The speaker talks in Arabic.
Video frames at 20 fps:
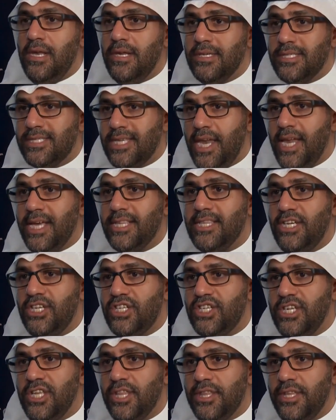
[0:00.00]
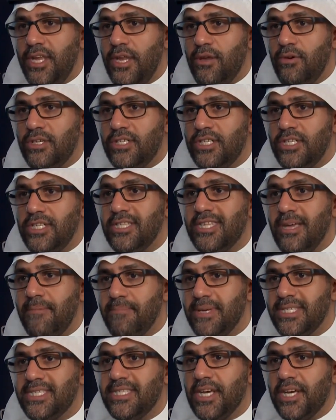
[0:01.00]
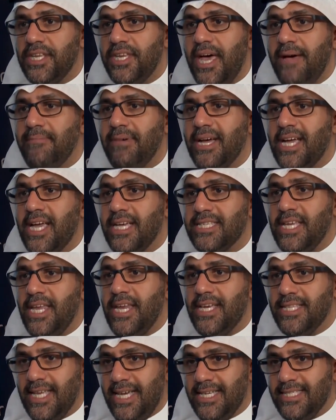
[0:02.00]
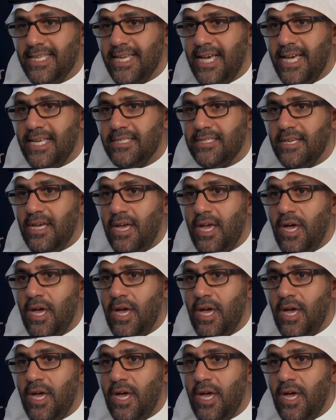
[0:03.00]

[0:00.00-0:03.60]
سنة 2022 تم استخدامها كسنة أساس